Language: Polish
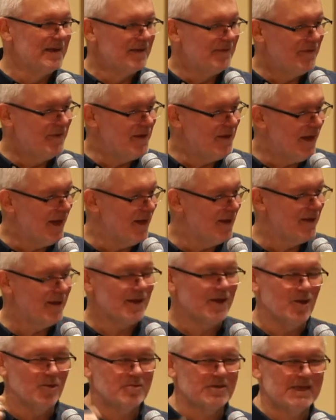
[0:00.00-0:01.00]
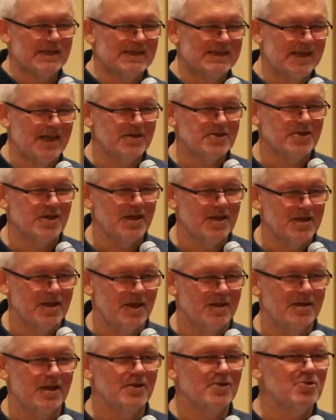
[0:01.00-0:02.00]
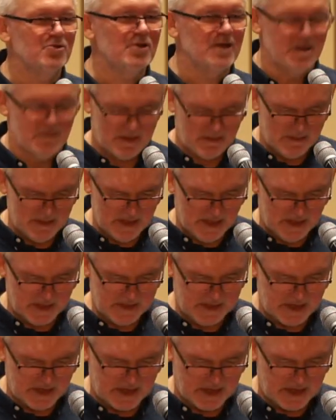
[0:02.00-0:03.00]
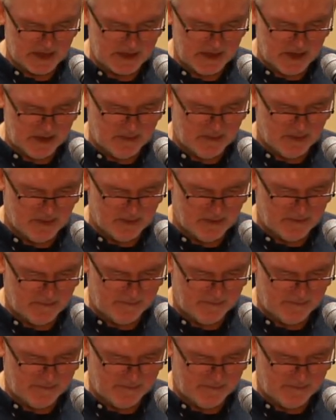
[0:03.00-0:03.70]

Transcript: finalnego przeznaczenia, na które mamy nadzieję niebo.